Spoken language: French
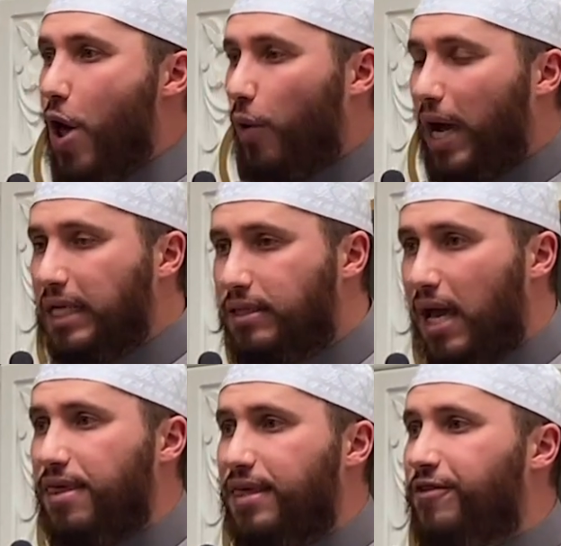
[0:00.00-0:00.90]

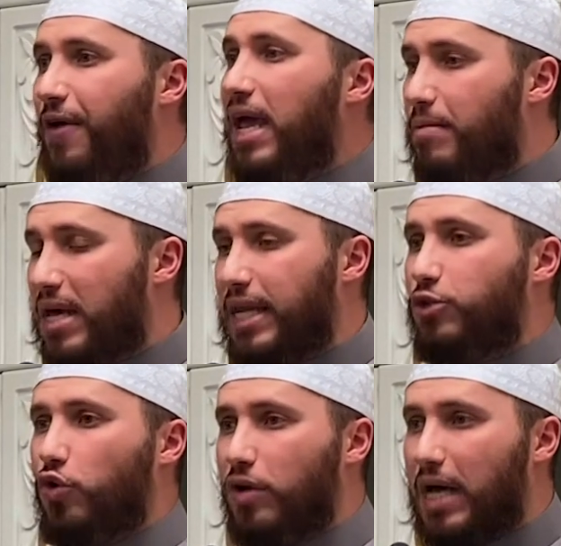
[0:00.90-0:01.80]
وعندئذ فهم
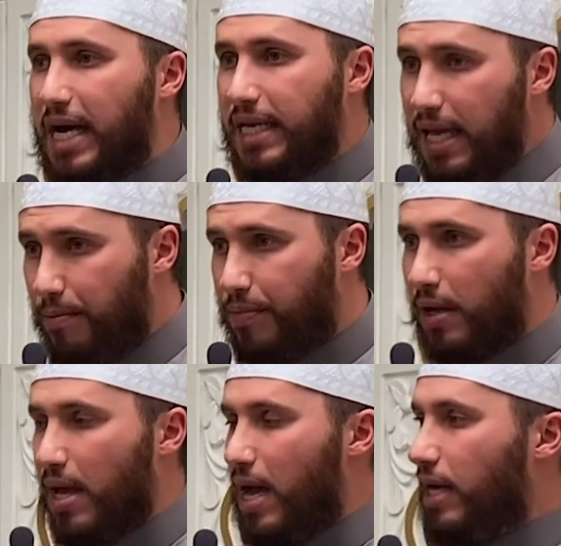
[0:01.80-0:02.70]
الرجل الغريب
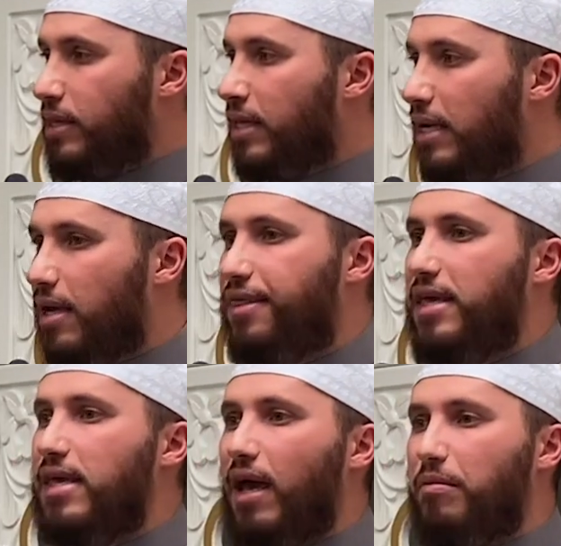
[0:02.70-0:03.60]
أن
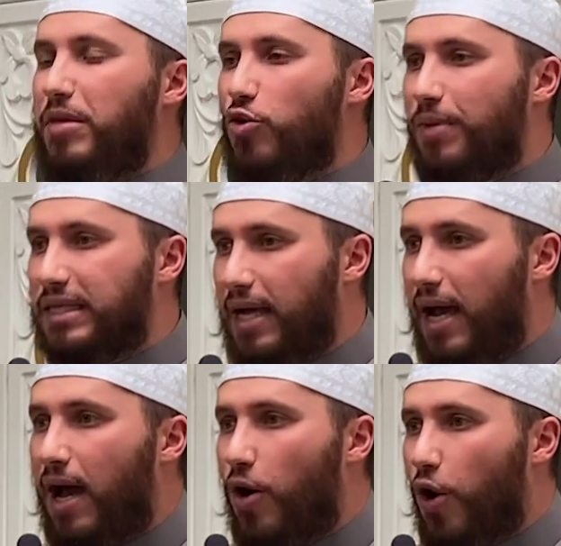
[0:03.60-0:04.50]
الذي يحمل
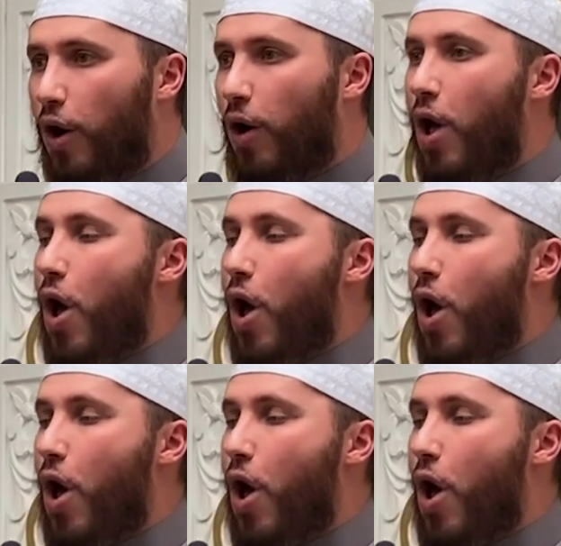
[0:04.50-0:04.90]
متاعه